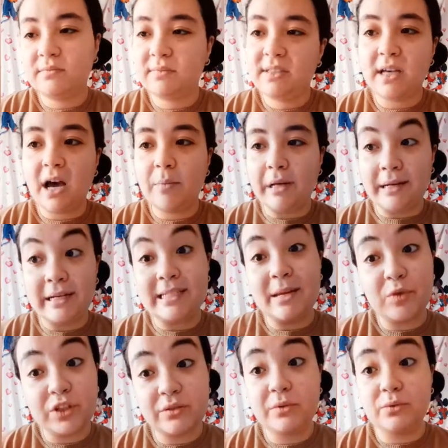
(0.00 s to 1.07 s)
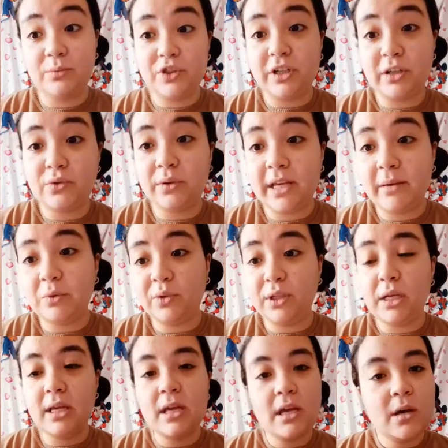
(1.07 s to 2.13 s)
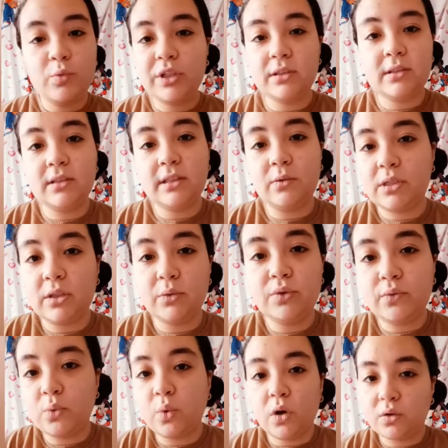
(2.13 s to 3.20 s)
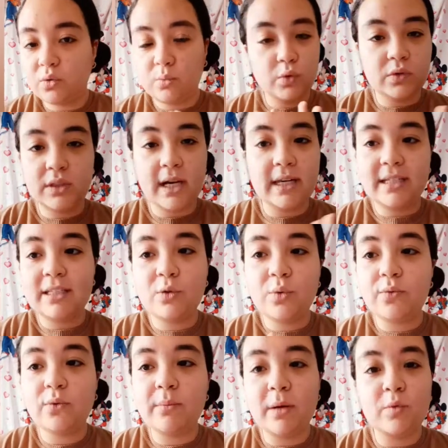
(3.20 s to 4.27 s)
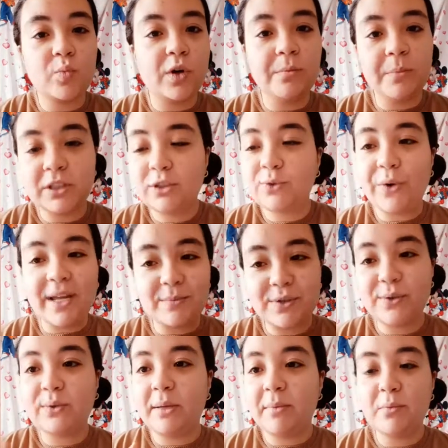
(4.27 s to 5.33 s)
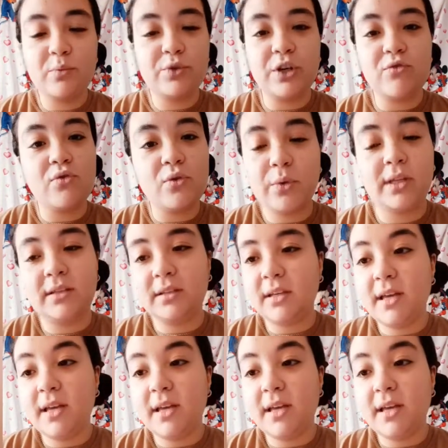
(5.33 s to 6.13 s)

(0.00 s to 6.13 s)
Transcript: صعب الناس اللي ممكن تكون بتشتغل شغل جامد وكده ممكن تاكل سندوتش فول وخلاص الموضوع انتهى على كده والفول بقى مسمار البطن وهيمسكه تمام ومش هجوع وكده